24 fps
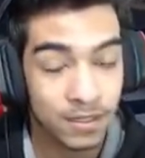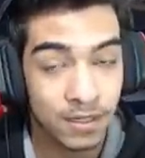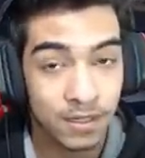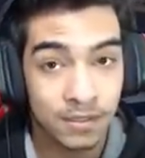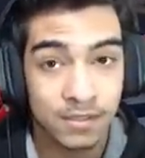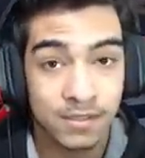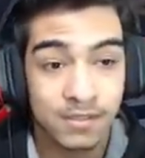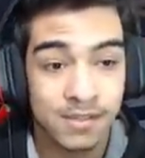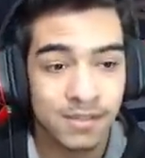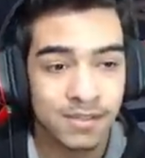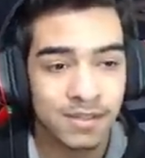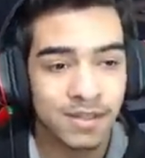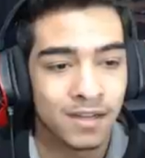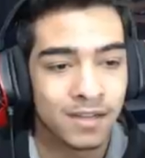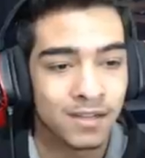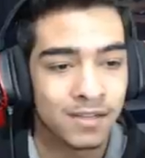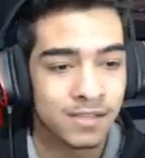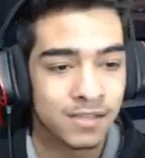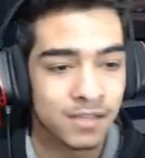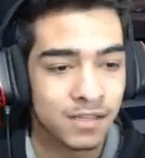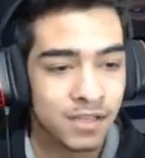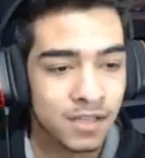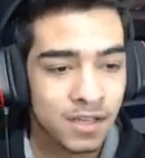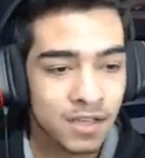6'sı daha
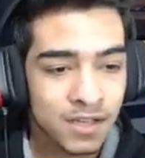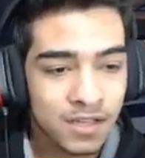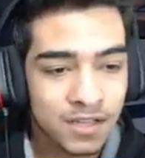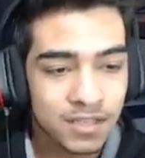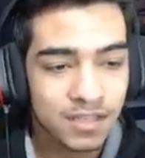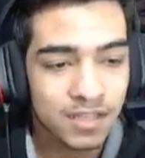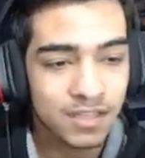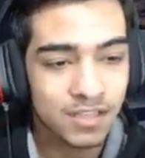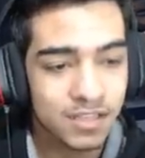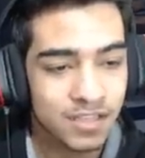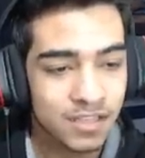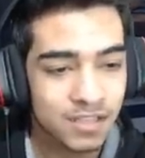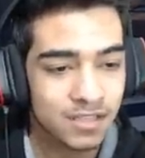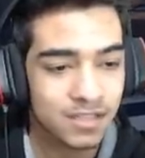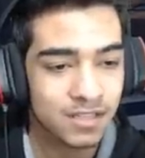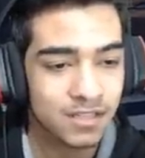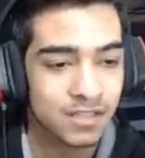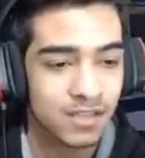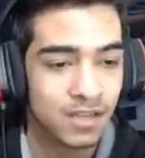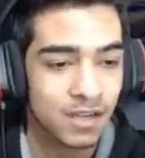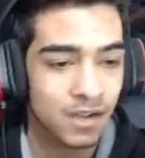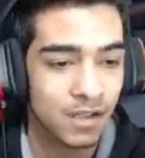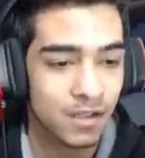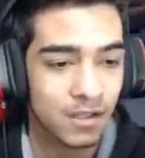hızlı. Keşke
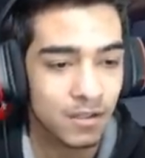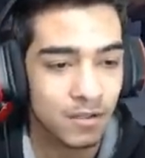sizlere